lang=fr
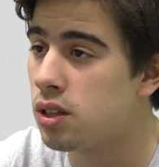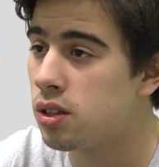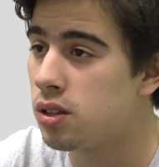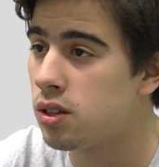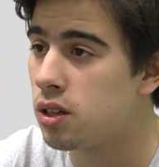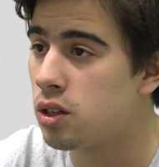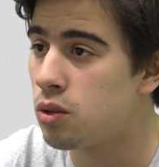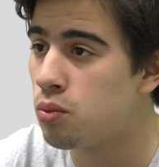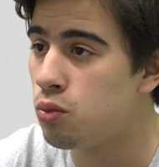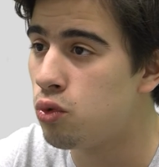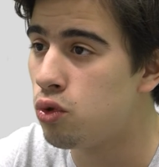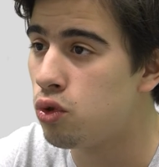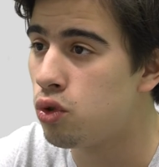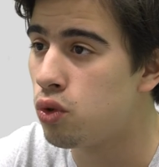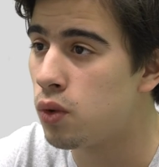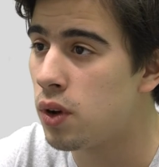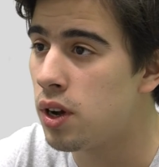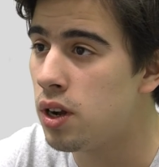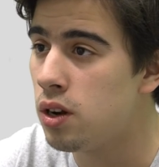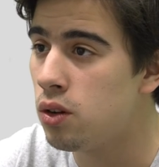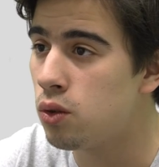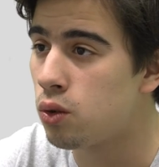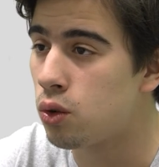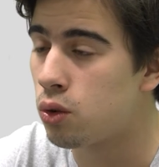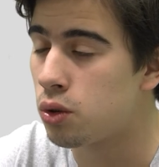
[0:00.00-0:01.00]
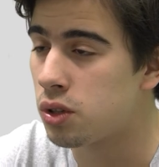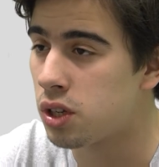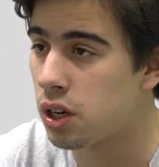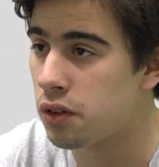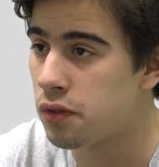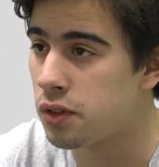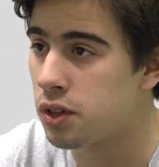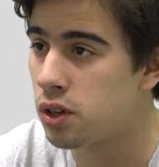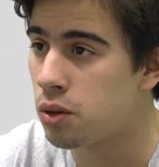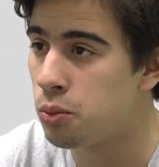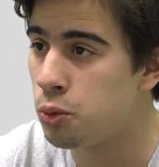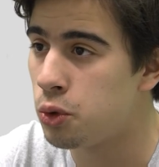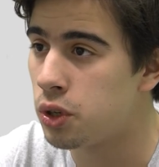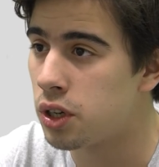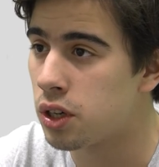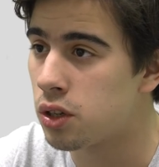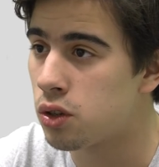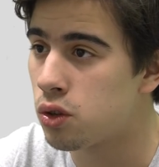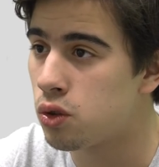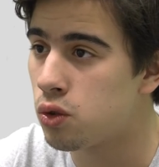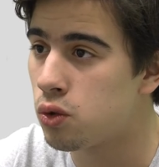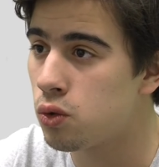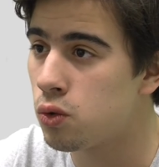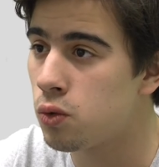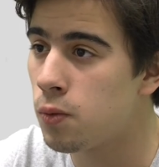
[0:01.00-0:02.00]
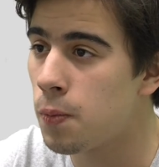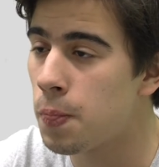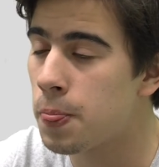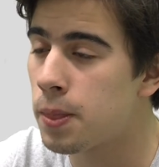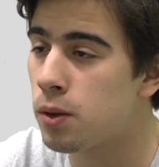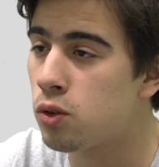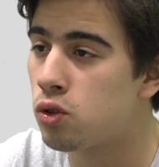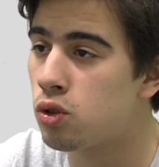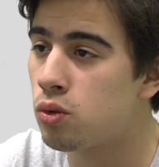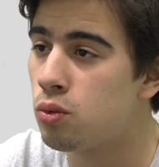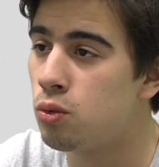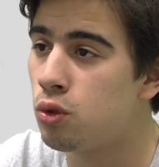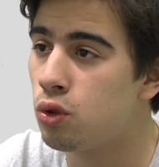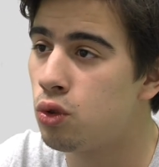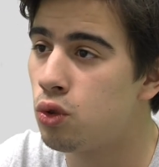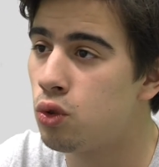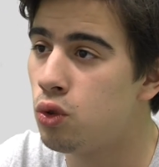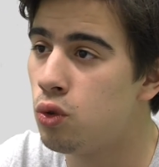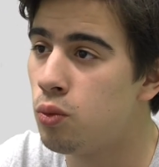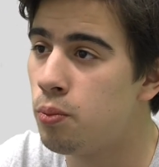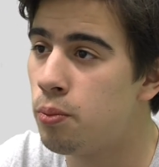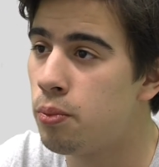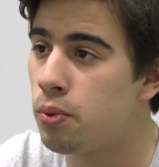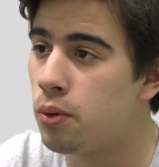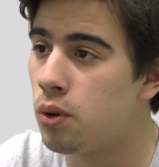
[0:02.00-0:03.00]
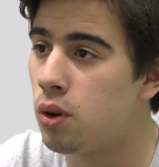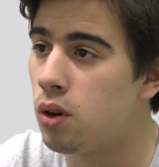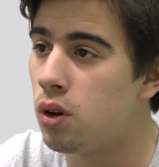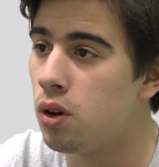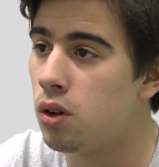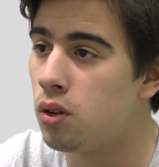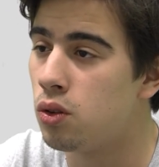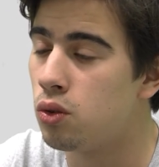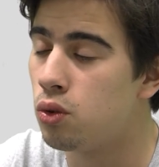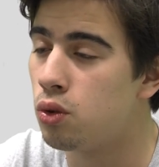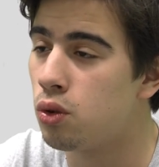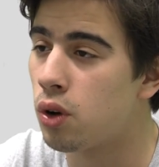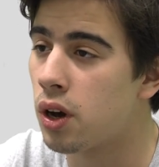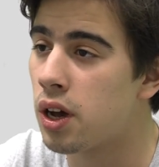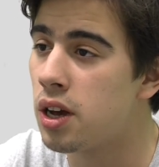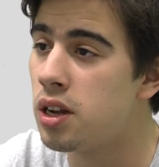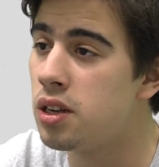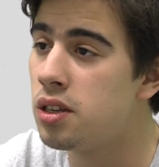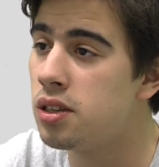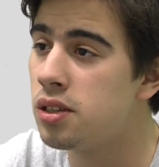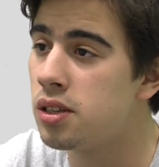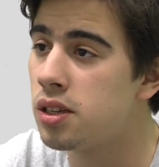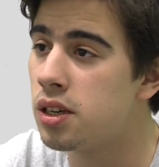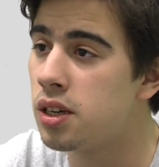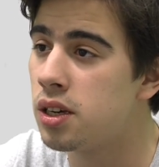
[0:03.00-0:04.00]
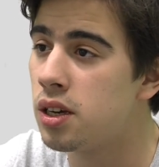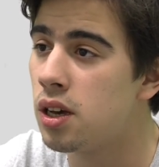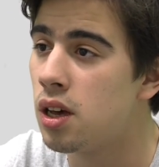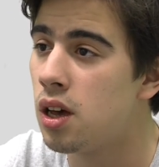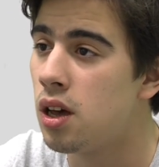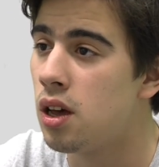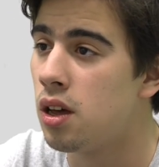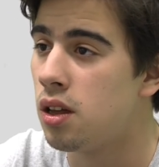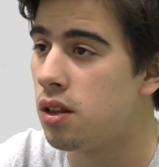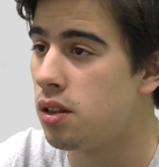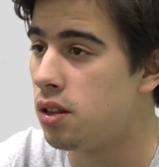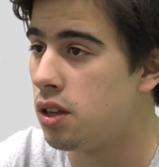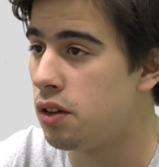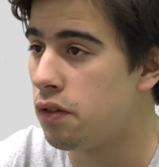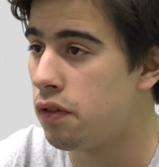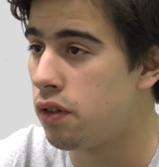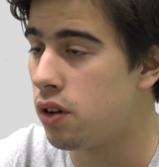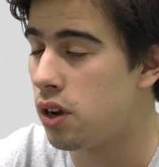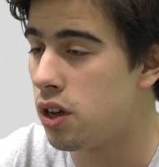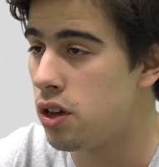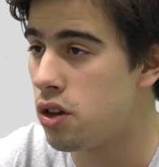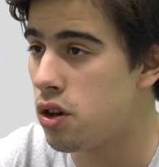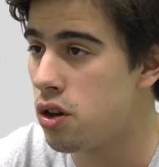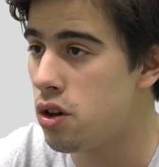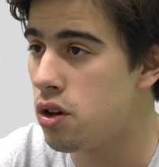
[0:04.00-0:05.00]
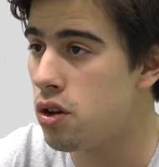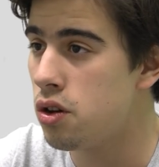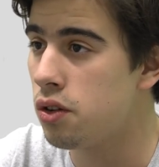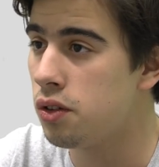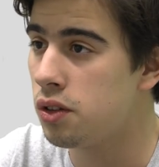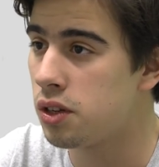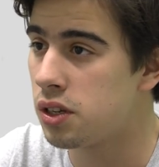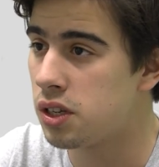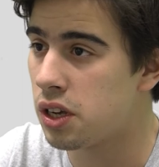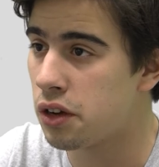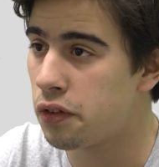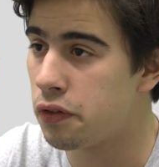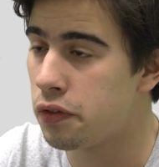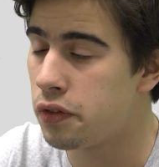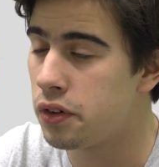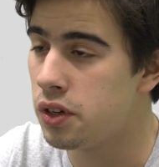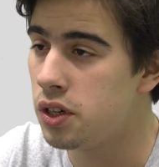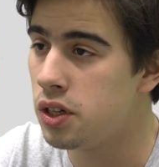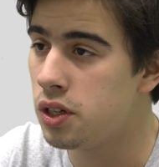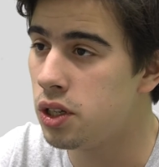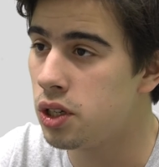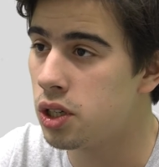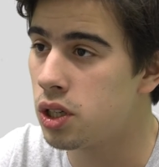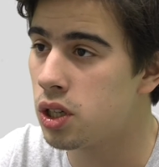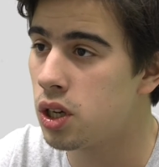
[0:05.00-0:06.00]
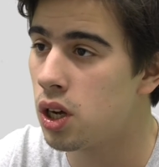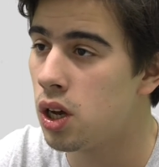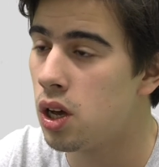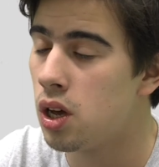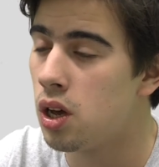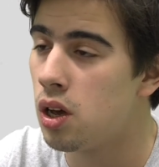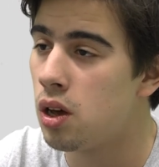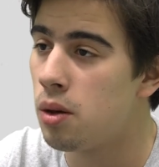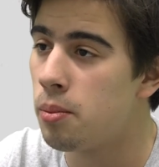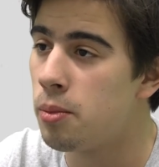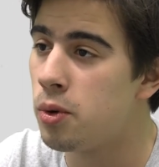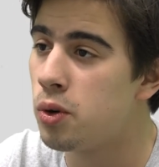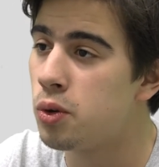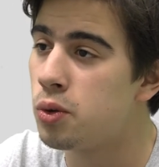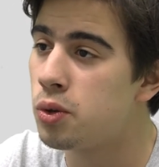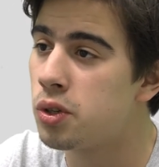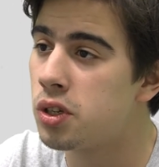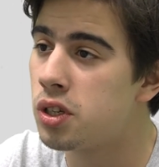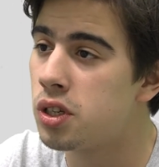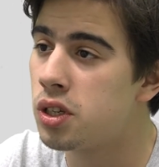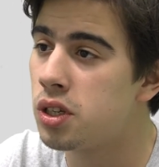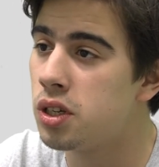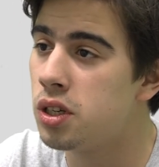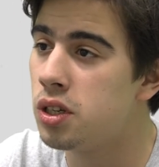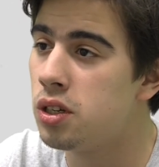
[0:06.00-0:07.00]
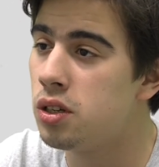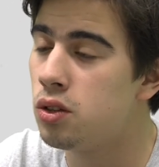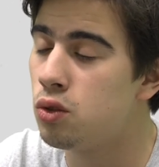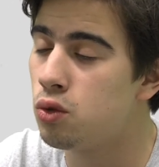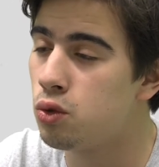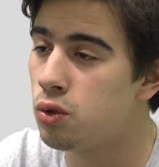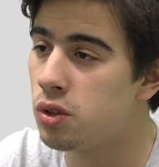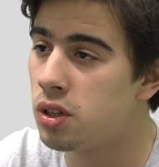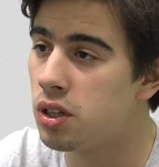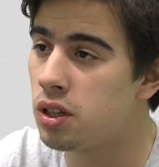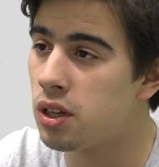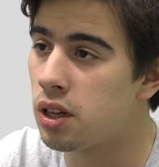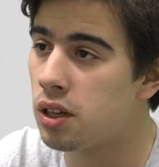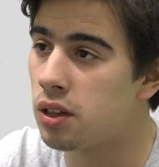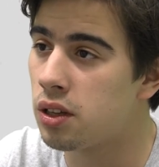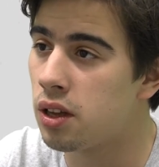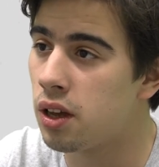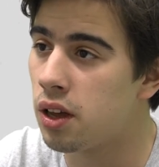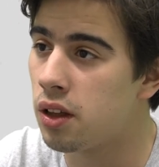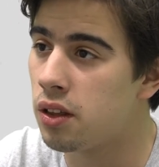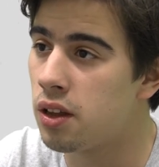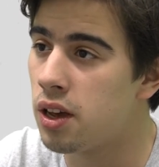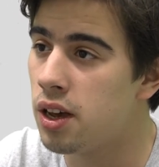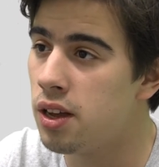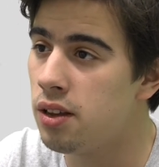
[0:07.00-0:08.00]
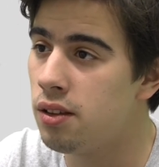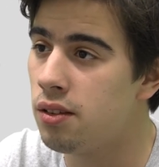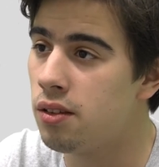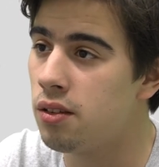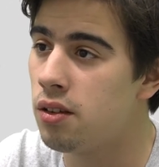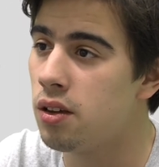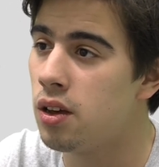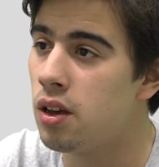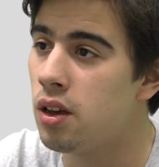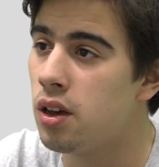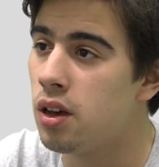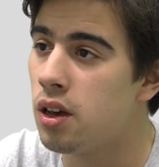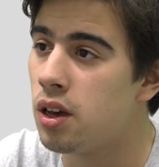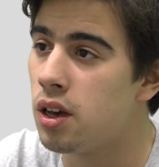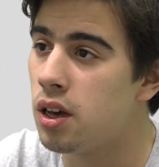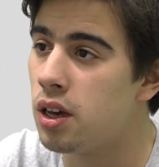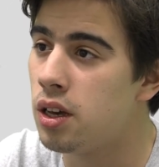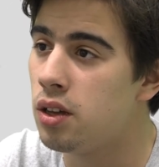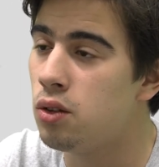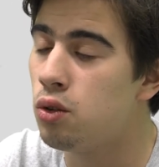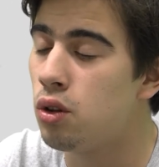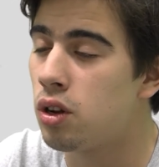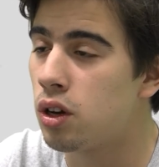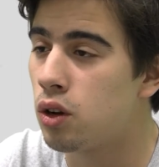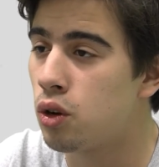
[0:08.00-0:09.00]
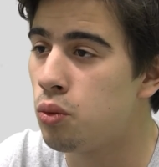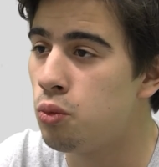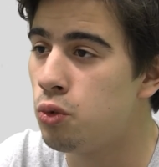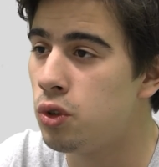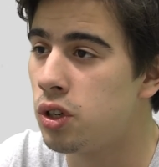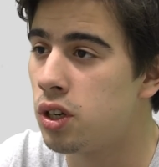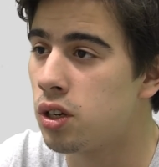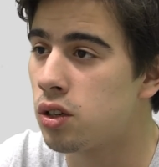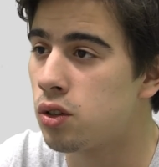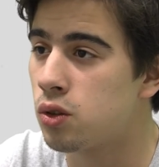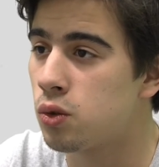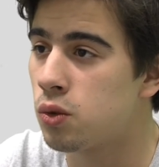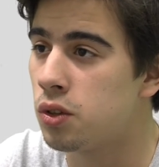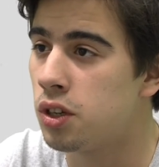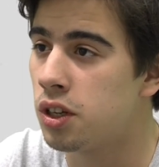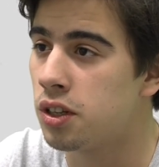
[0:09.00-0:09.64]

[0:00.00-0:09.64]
de cette mutuelle, donc au service communication, je m'occupe de réaliser des flyers, des affiches, mais aussi du site internet, et de la communication en